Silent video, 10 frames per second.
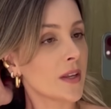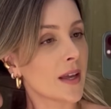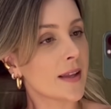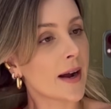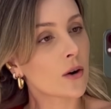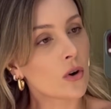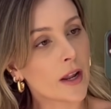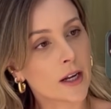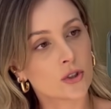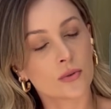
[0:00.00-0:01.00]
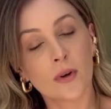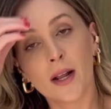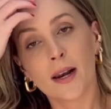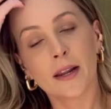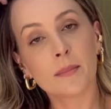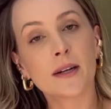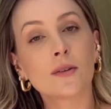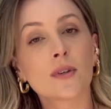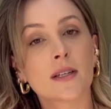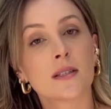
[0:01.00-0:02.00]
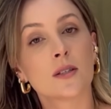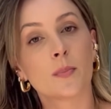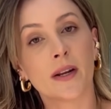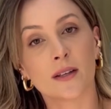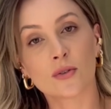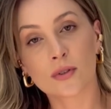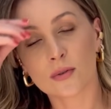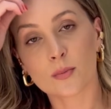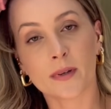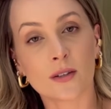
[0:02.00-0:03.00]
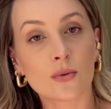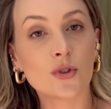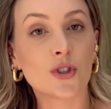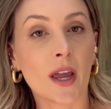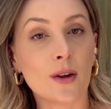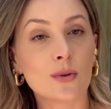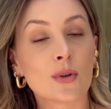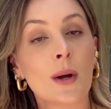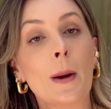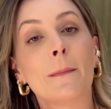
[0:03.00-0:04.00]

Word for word: e é da Collection. Lembrando que esses preços são os preços cheios,